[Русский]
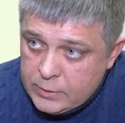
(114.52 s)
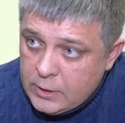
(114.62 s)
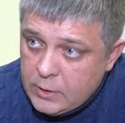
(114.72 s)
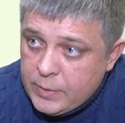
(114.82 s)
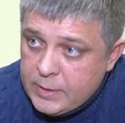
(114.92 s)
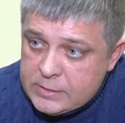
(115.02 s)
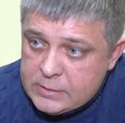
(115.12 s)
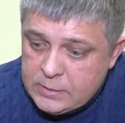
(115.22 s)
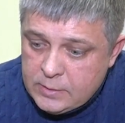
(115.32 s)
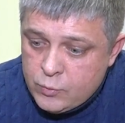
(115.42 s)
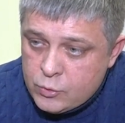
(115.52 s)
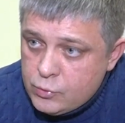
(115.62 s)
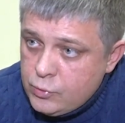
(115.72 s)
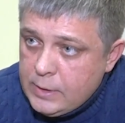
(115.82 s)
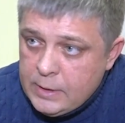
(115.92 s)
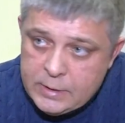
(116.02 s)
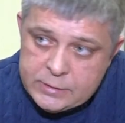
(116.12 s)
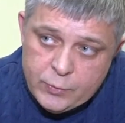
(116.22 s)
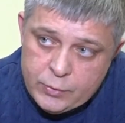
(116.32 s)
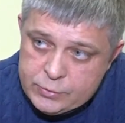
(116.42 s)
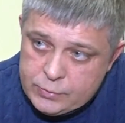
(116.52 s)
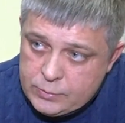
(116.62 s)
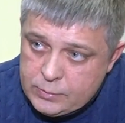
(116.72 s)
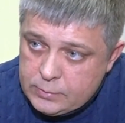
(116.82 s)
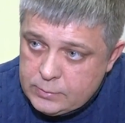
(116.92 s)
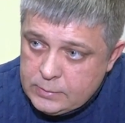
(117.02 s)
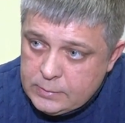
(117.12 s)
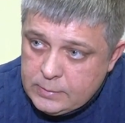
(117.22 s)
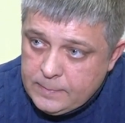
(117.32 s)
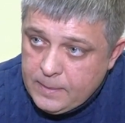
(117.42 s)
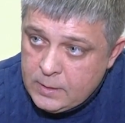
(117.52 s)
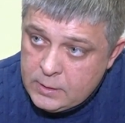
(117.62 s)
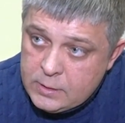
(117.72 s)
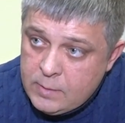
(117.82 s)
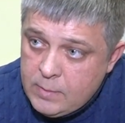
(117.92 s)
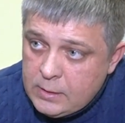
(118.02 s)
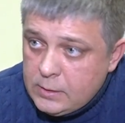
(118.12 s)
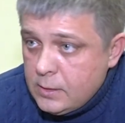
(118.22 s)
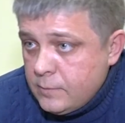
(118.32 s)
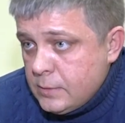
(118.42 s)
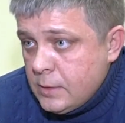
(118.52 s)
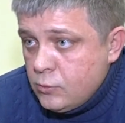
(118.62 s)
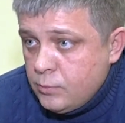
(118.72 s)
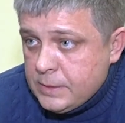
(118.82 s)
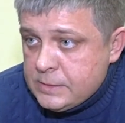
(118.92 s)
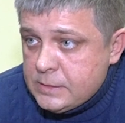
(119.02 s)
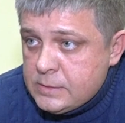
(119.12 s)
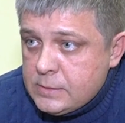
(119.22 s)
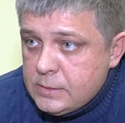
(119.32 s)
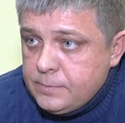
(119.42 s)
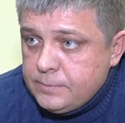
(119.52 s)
на ЛБС буржуйки не используют. Они дымят, они выдают позиции,